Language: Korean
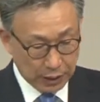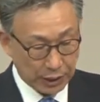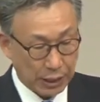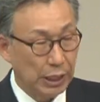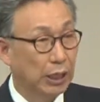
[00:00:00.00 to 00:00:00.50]

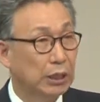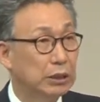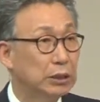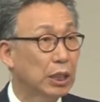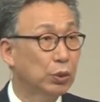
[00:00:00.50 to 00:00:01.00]
예,
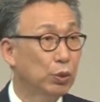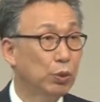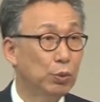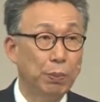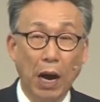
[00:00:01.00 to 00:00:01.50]
그
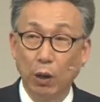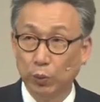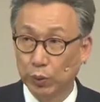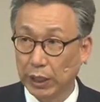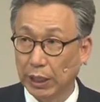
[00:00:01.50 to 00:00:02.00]
사도
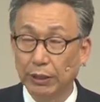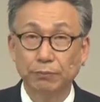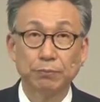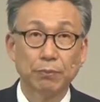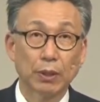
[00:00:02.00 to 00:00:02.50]
바울의
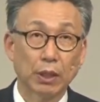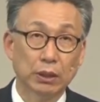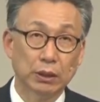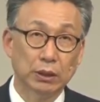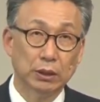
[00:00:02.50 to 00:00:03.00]

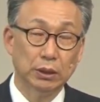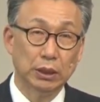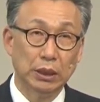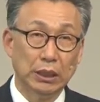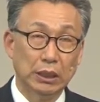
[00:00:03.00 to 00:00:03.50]

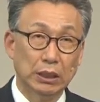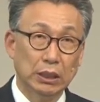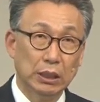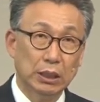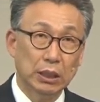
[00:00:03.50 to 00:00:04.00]
그이
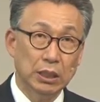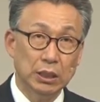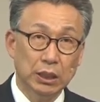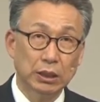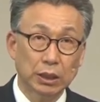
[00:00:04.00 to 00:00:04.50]

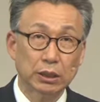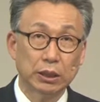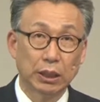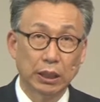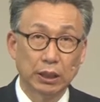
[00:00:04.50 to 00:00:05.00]
인식적
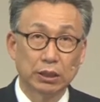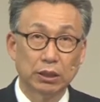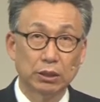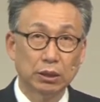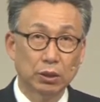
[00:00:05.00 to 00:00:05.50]

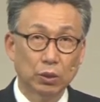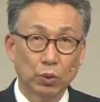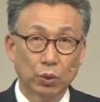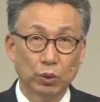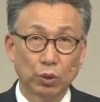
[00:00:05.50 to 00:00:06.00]
신앙에서
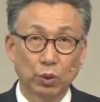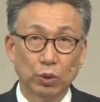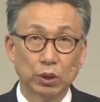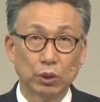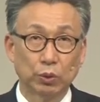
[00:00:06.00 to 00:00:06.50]

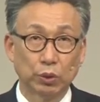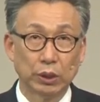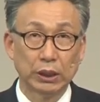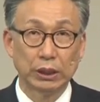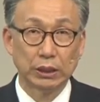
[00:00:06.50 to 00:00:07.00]
고린도
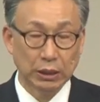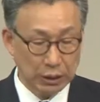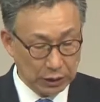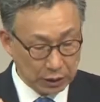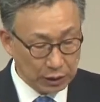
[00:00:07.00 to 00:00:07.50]
성도들을
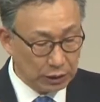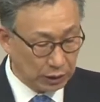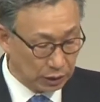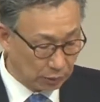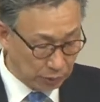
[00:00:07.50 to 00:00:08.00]

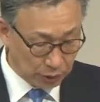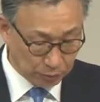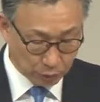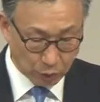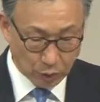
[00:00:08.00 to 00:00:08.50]
실제적
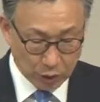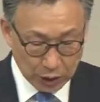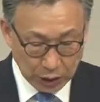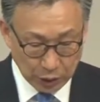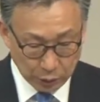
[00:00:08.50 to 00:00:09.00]
믿음으로
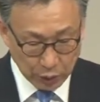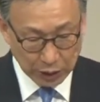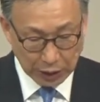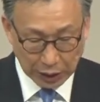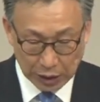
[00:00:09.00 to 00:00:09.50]
인도에
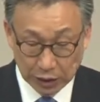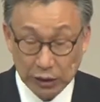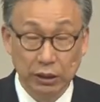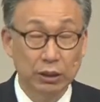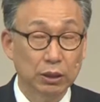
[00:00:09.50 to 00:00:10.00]

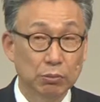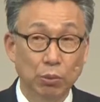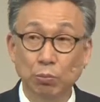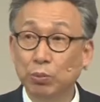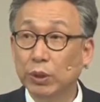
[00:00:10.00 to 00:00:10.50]
나가려는
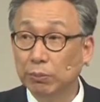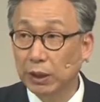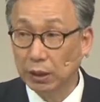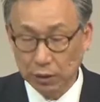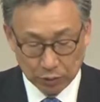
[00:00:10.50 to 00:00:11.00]

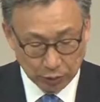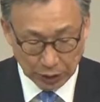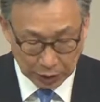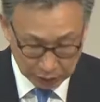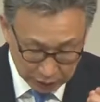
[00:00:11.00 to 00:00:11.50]
몸부림을
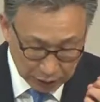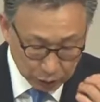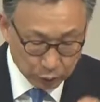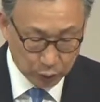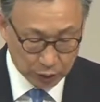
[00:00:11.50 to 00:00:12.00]
우리가 느낄
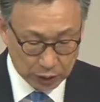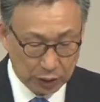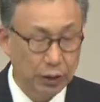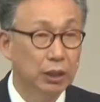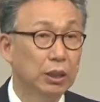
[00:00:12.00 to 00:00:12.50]
수
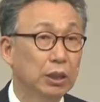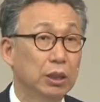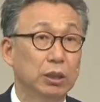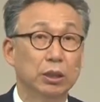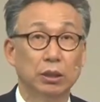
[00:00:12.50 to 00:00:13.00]
있는
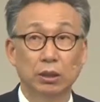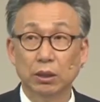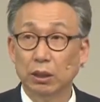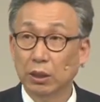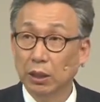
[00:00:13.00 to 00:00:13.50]
그런
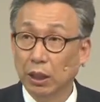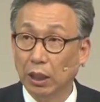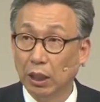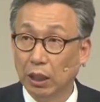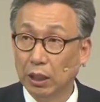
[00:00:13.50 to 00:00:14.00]

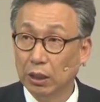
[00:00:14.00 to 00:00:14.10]
어,